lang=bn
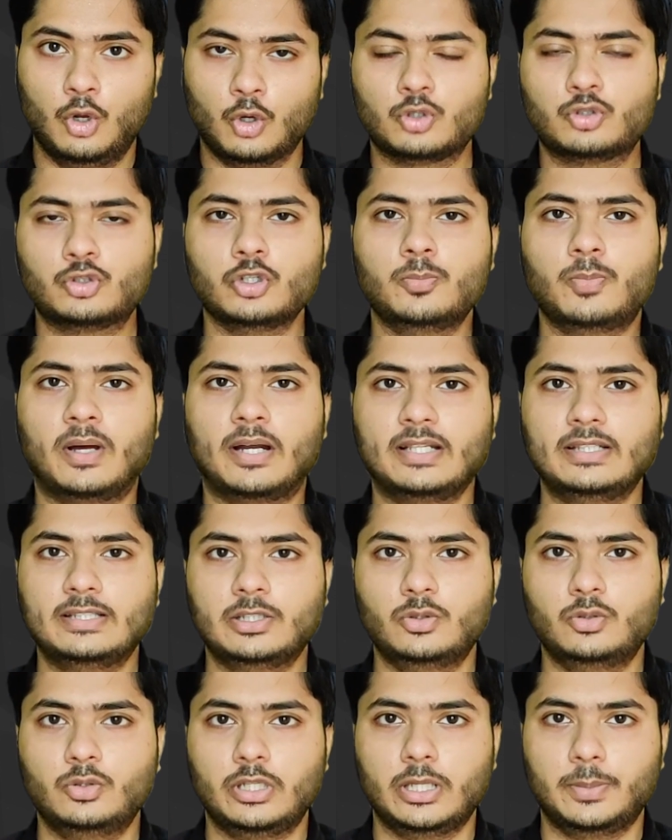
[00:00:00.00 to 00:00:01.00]
লোকজন মাটিতে
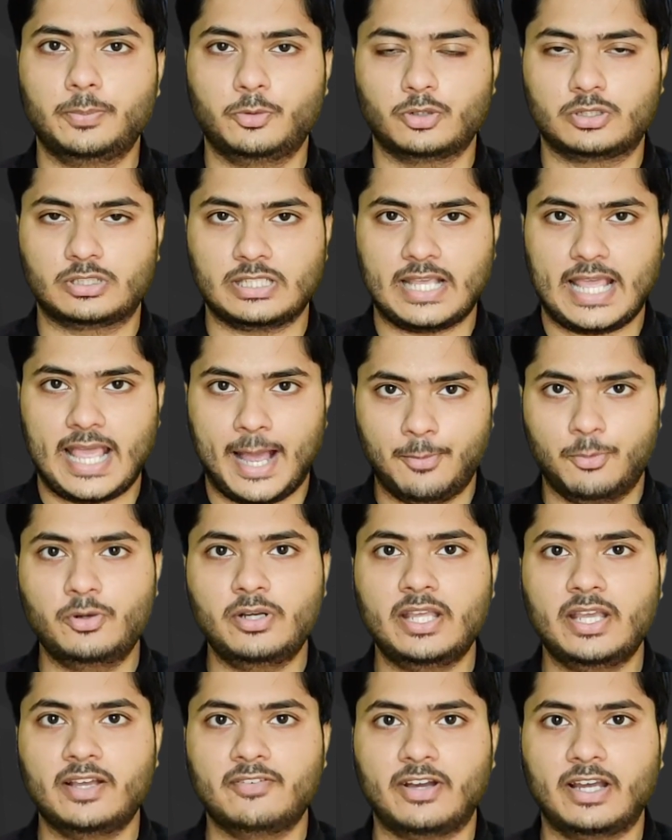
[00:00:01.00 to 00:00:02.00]
লুটিয়ে পড়ছে
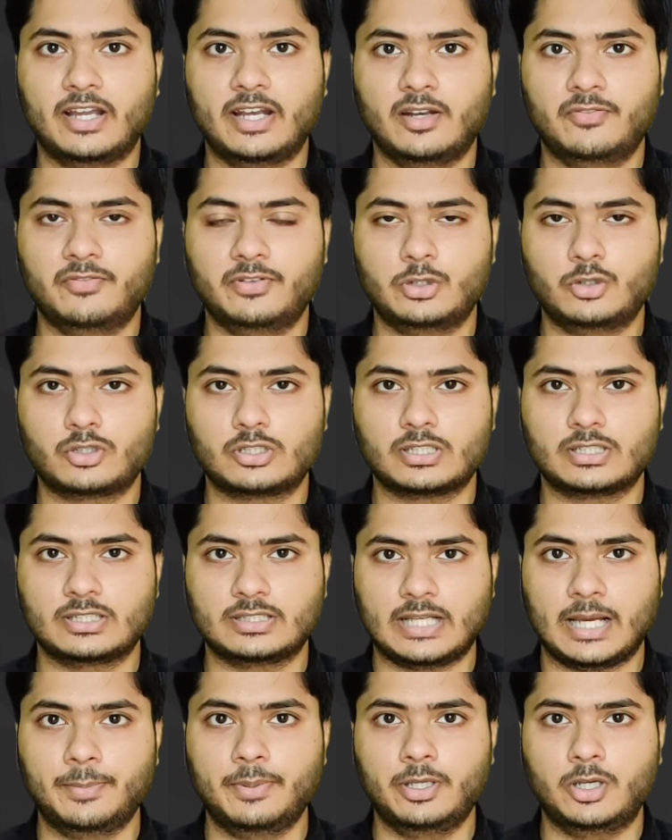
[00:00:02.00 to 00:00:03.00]
এমনই এক ভাইরাল ভিডিওর সাথে
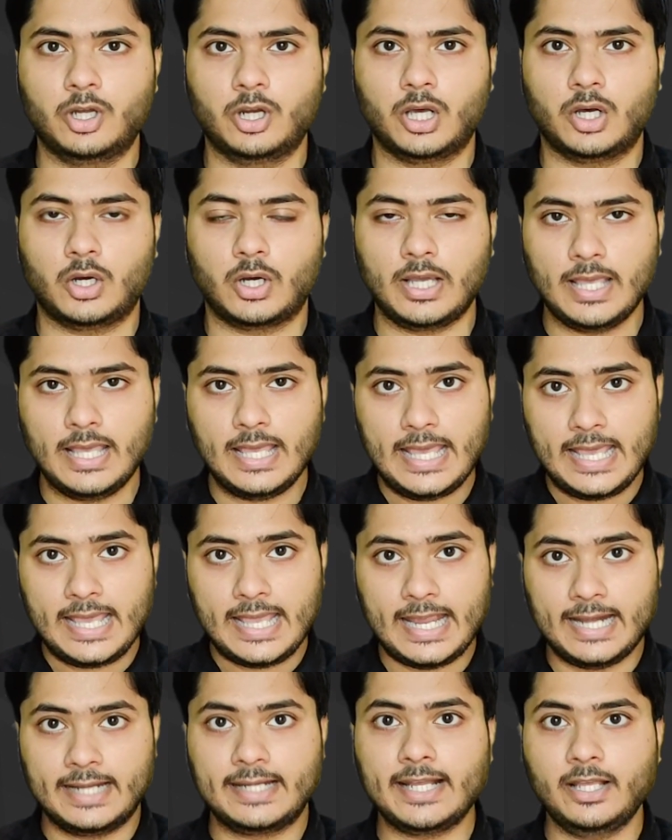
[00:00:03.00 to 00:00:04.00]
দাবি করা হয়
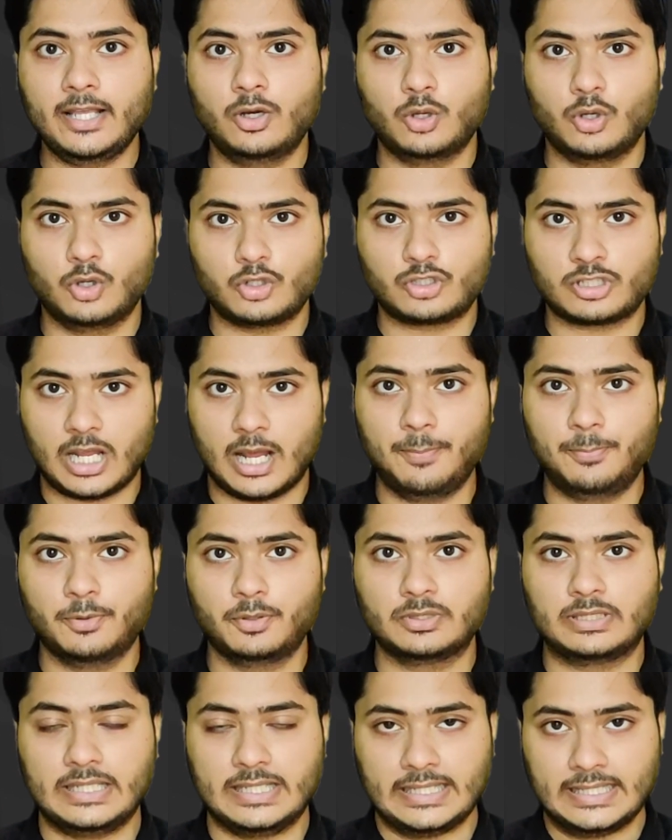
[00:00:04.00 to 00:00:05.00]
এটাই হলো
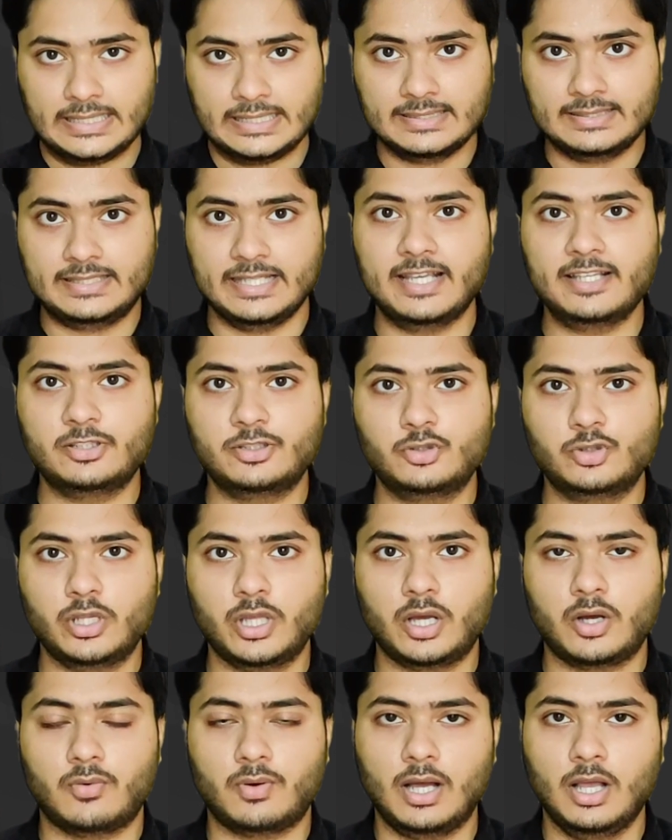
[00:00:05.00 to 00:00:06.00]
সাম্প্রতিক দেশ জুড়ে
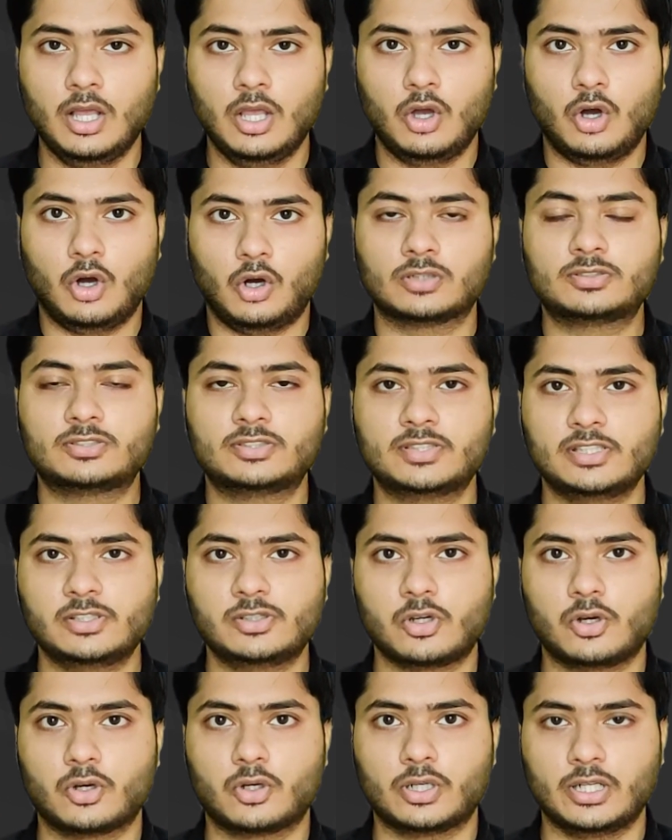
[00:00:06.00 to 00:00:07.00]
হওয়া অক্সিজেন
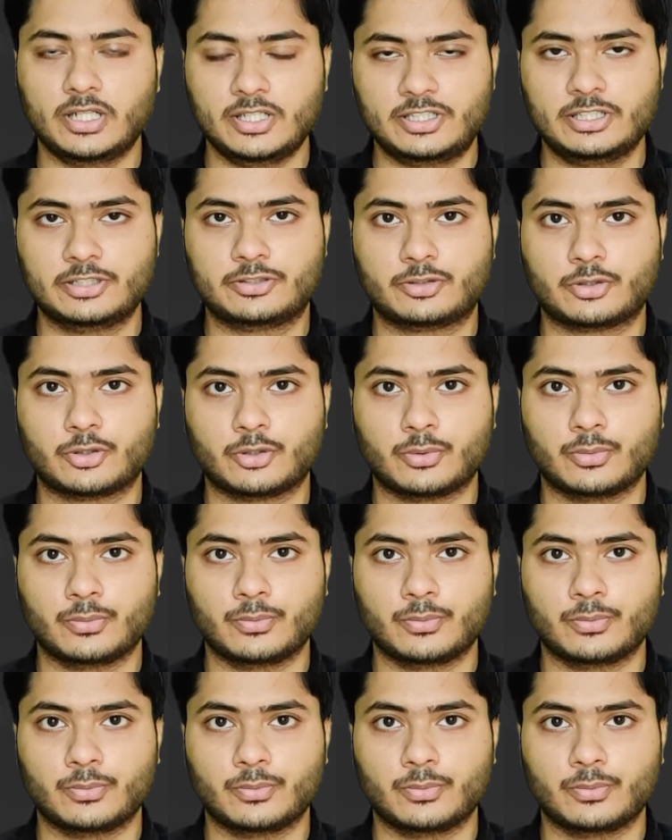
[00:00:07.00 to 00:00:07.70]
সংকটের চিত্র